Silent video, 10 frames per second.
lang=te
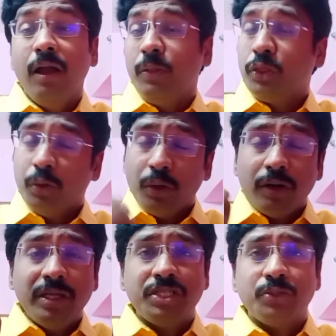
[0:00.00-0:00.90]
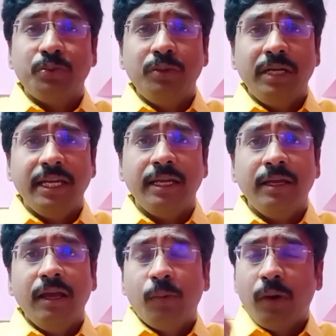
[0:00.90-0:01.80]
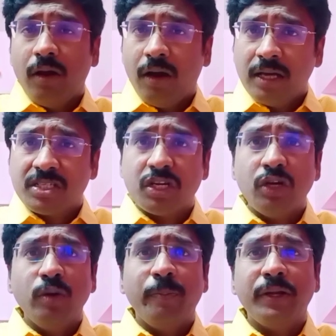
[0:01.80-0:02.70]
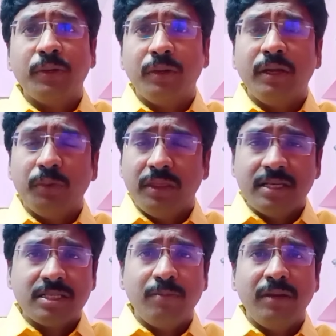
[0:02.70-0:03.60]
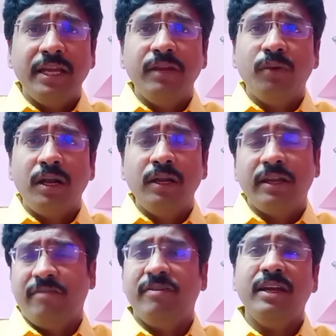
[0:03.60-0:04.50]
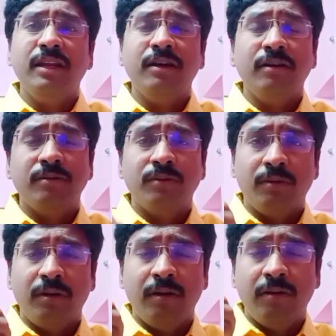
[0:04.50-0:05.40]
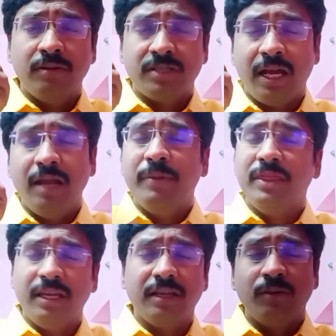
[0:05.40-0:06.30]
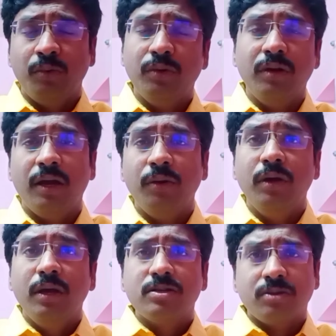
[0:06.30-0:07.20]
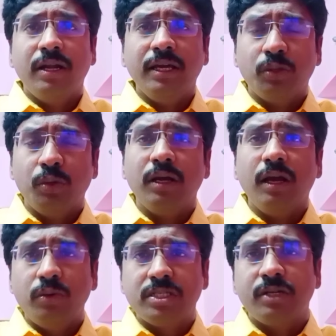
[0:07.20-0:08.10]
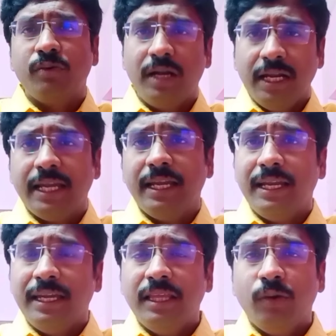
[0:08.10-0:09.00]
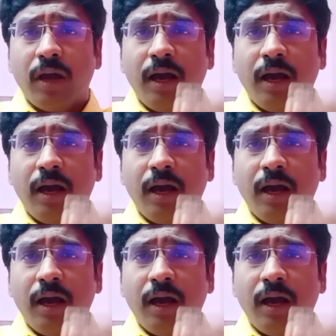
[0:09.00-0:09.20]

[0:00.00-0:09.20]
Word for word: దూరం నుంచి ఉండి వాళ్ళు హాస్టల్లో పెట్టుకునే ఉద్దేశం లేని వాళ్ళు ఎవరైనా చాలామంది ఉంటున్నారు సో అంటే దూరంగా ఉంచిన వాళ్ళకి ఇది ఒక